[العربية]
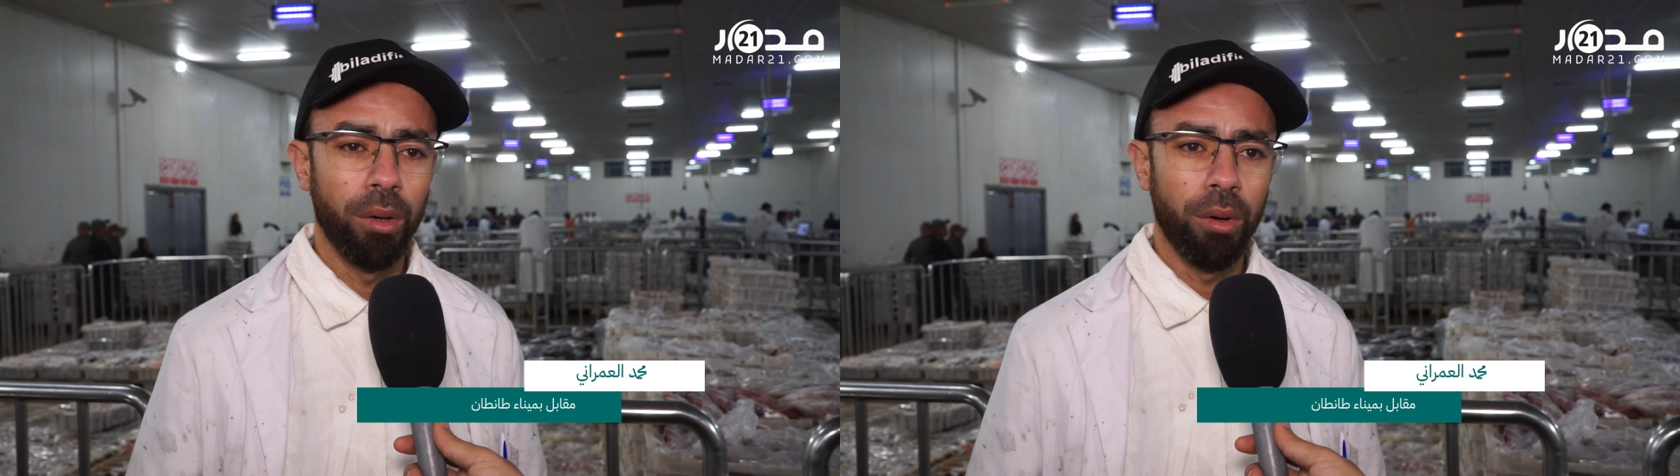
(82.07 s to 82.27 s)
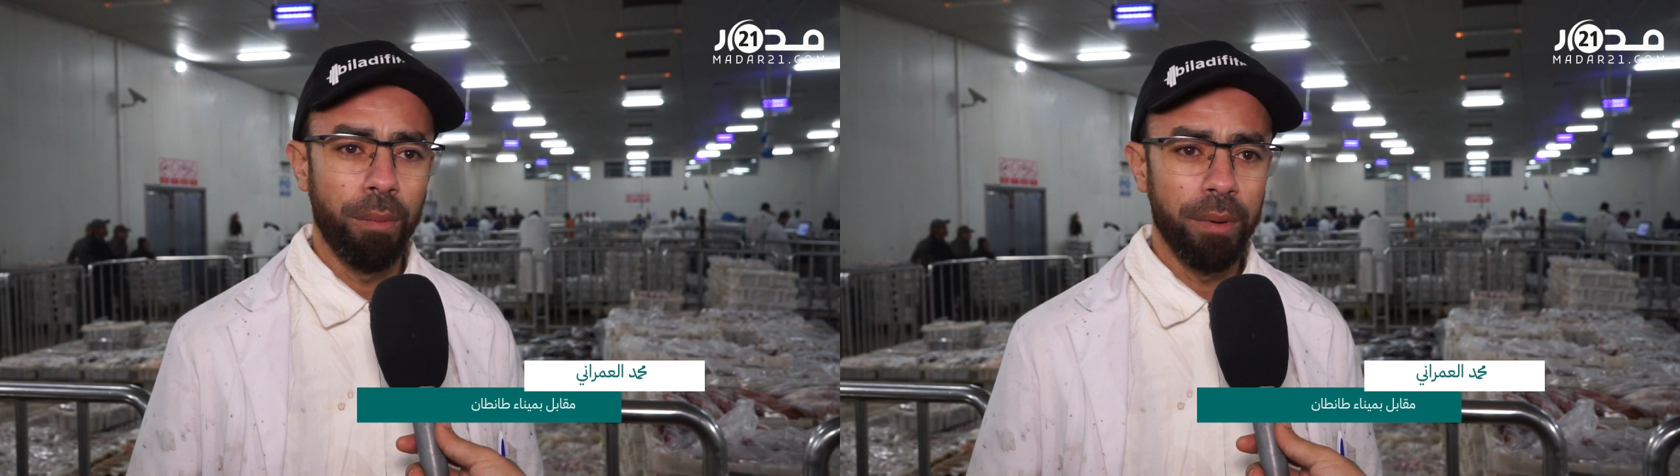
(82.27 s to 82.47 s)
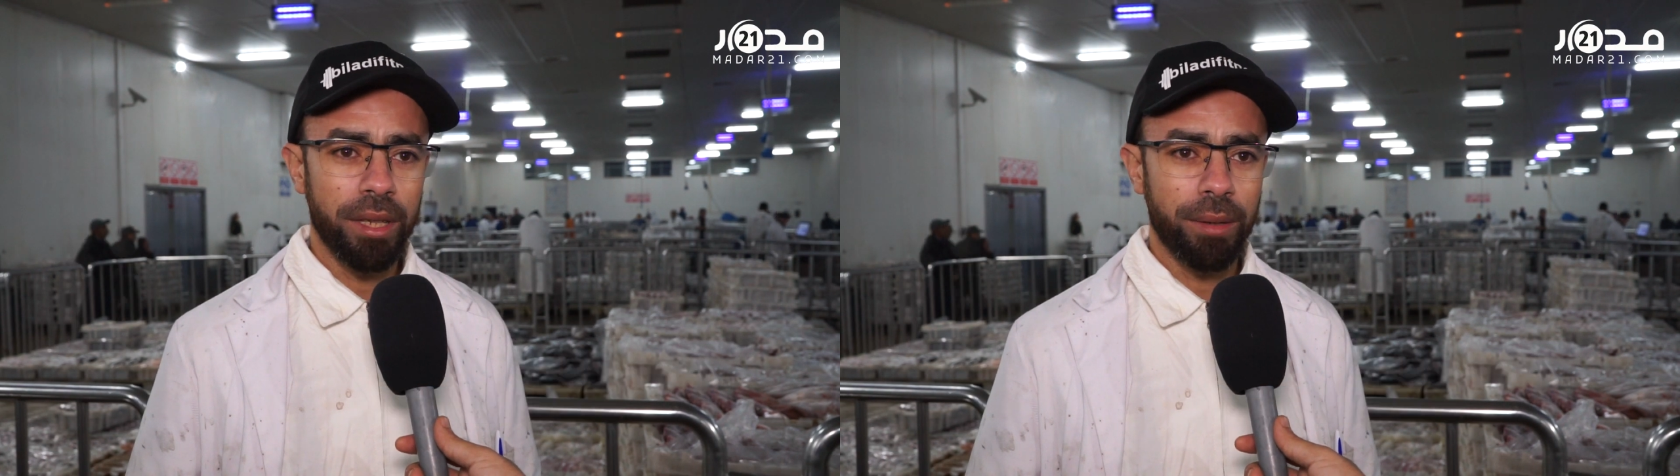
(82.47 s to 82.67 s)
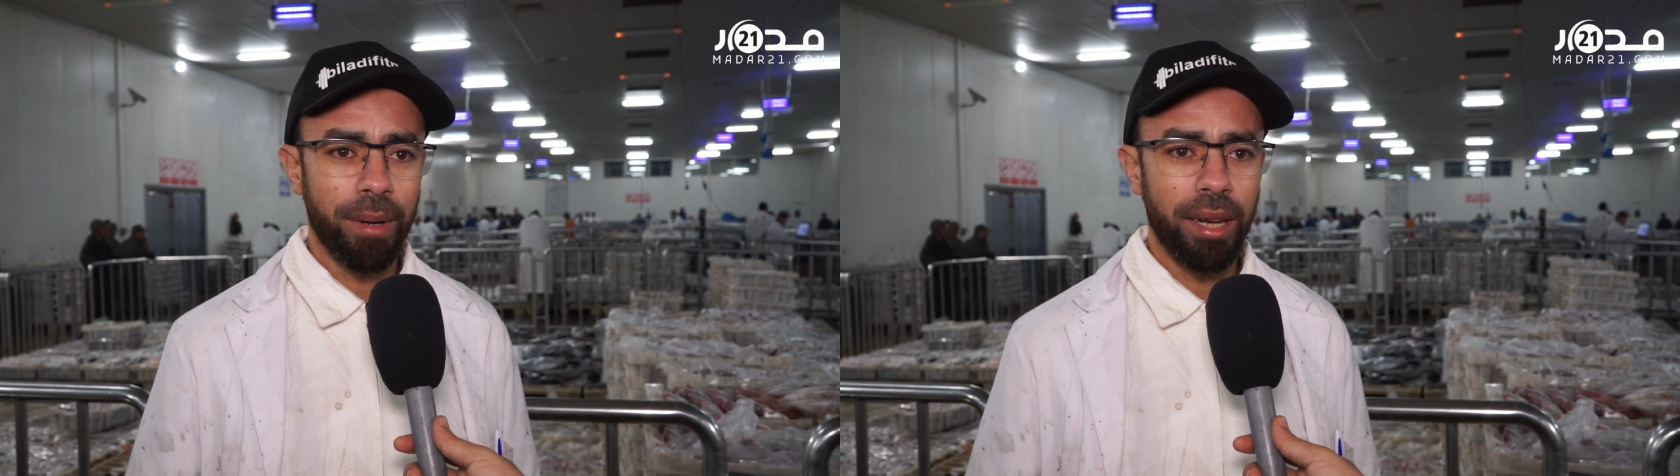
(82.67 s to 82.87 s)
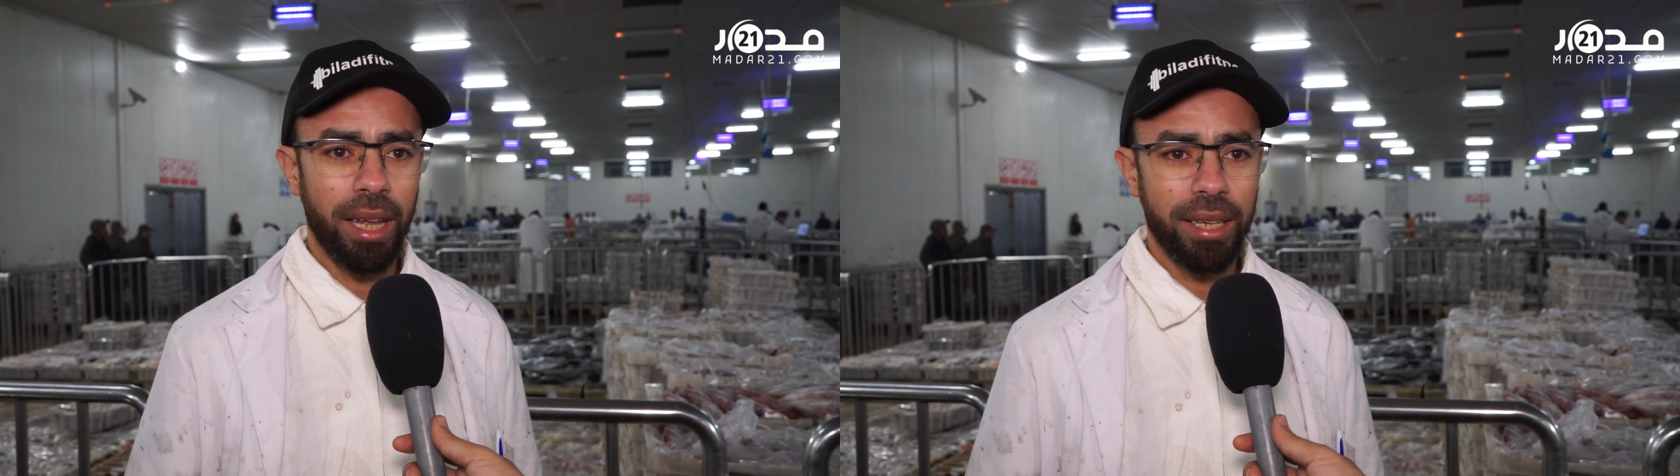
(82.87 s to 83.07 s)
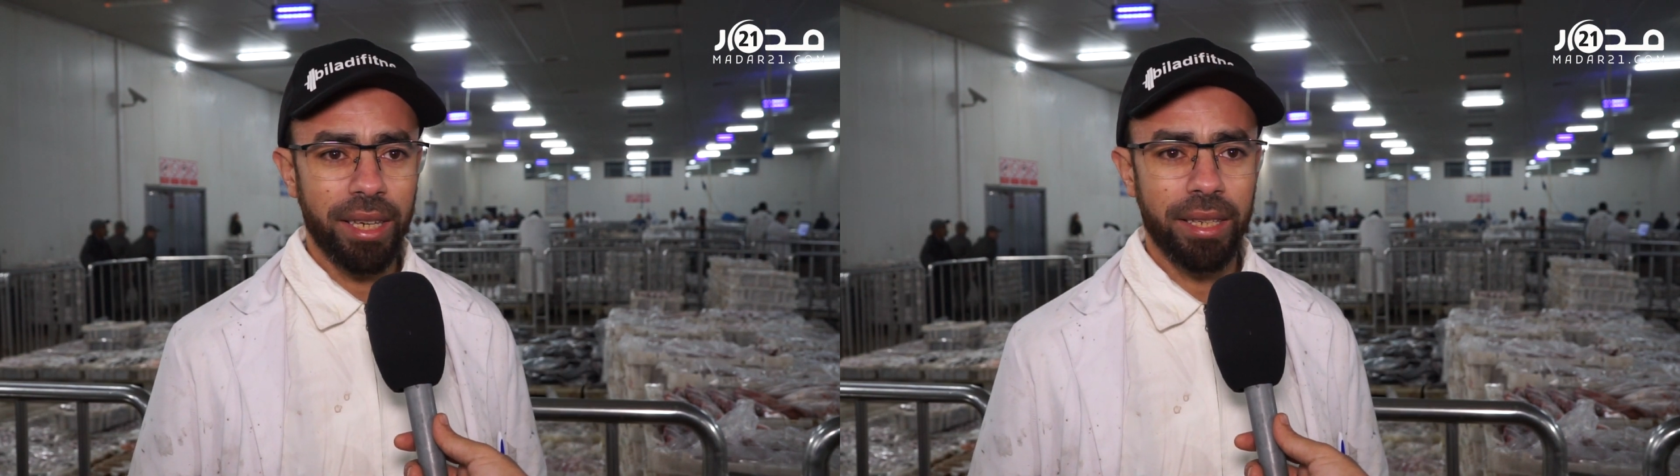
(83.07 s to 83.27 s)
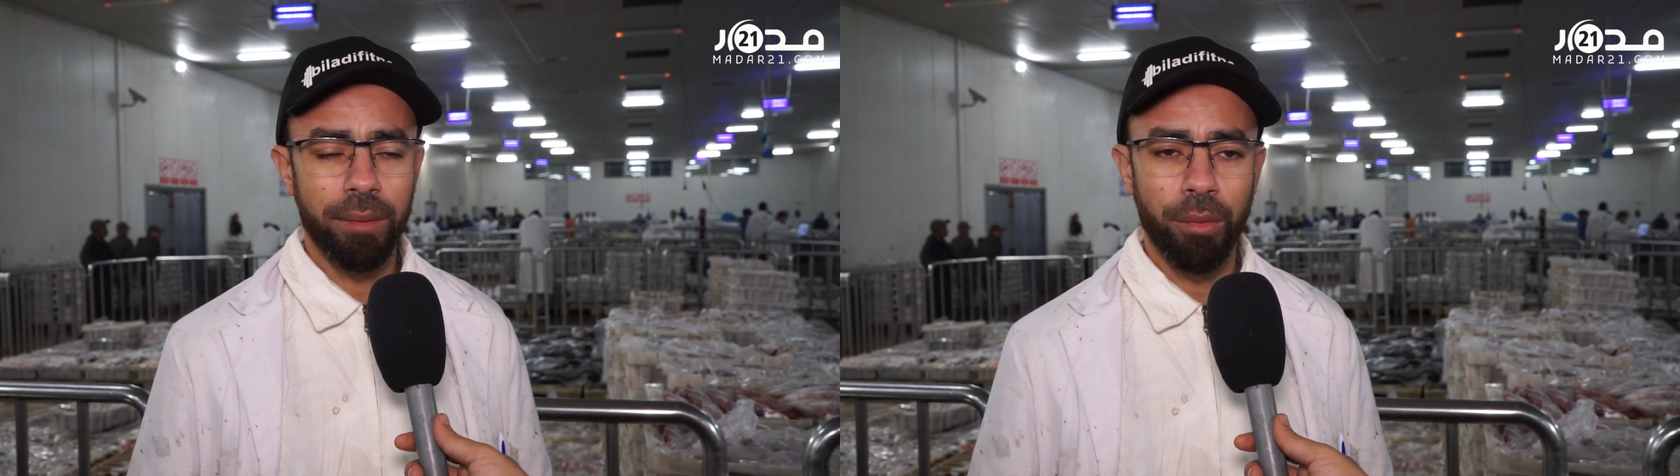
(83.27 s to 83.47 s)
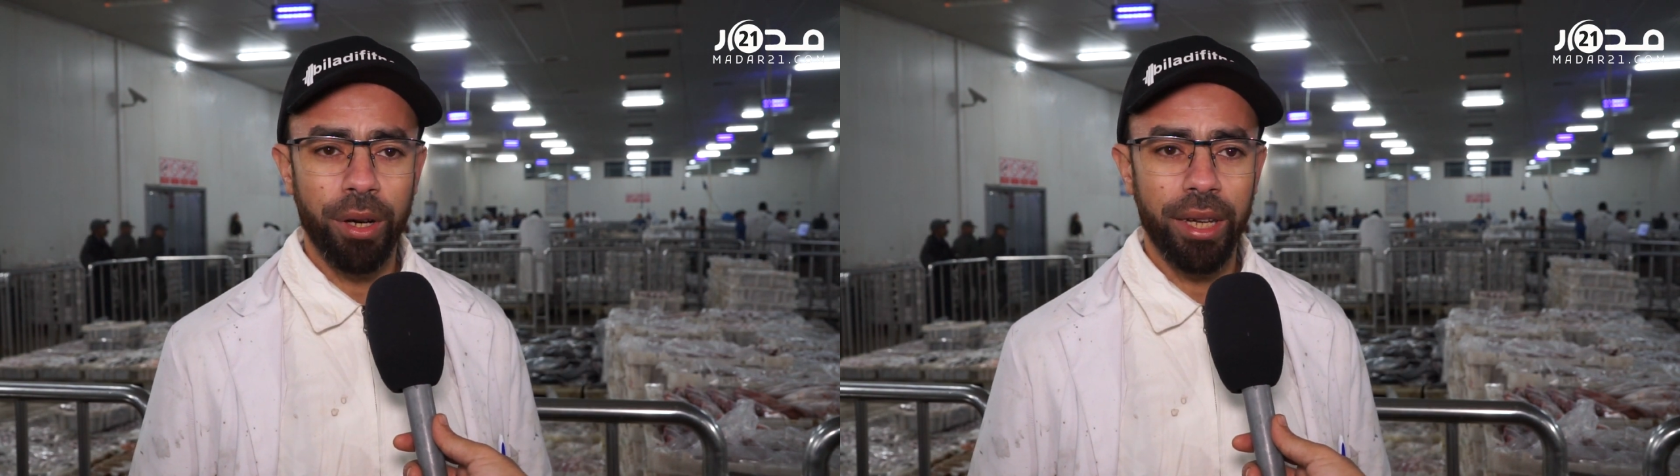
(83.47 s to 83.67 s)
وبالنسبه للازايز
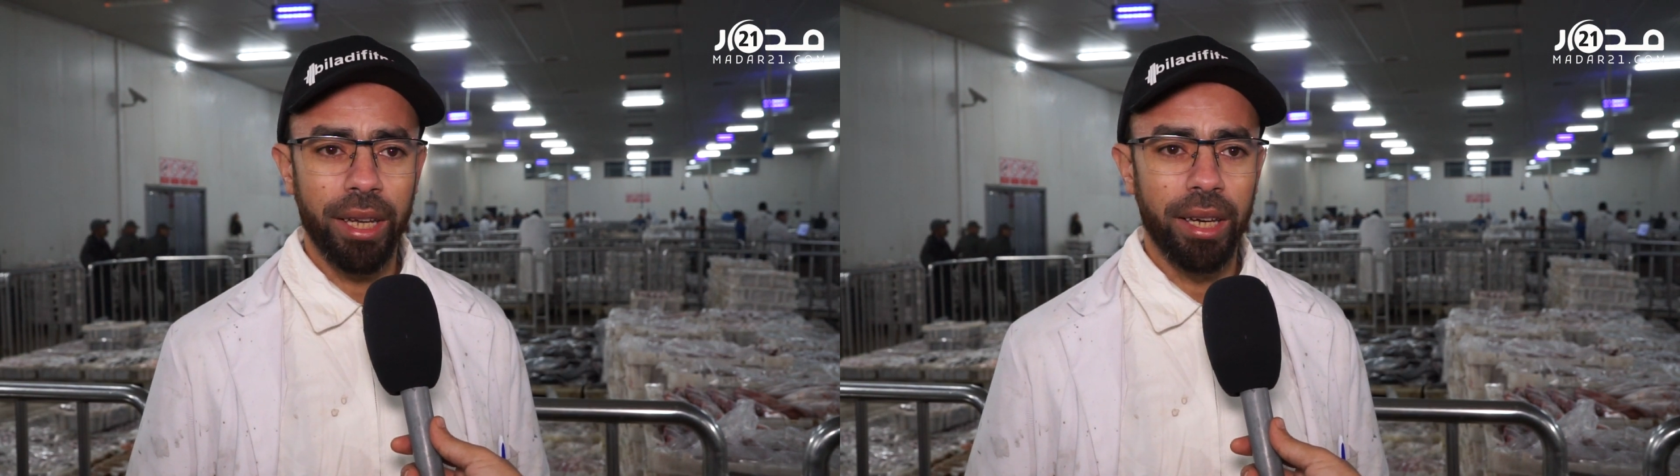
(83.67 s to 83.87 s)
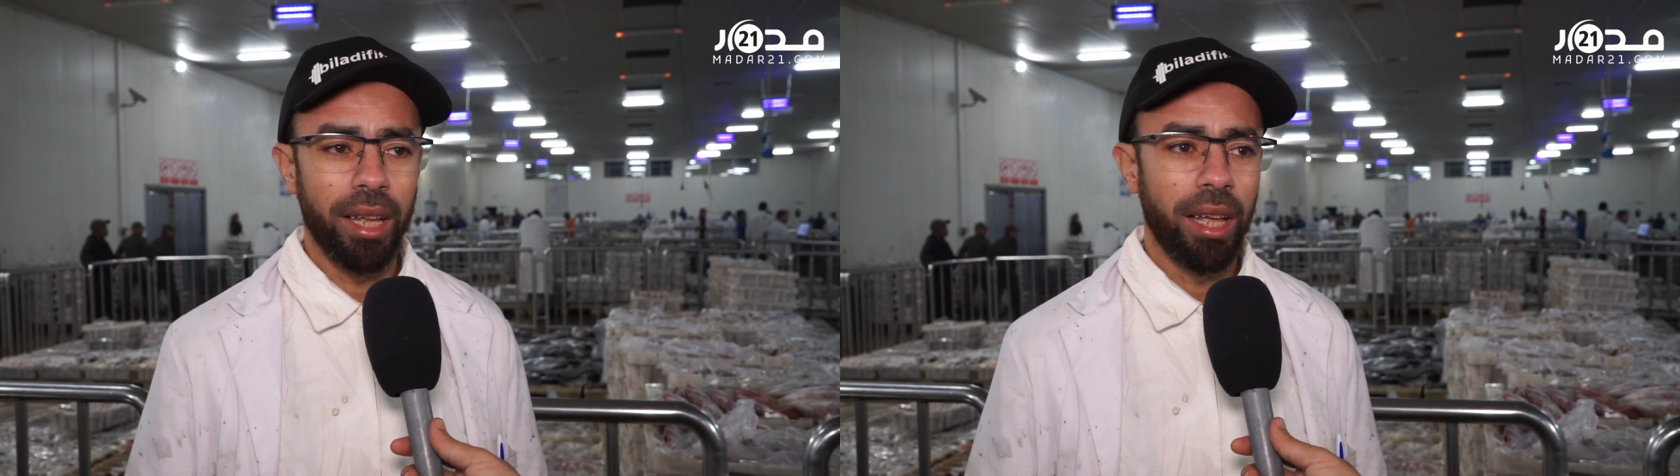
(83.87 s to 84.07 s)
الموين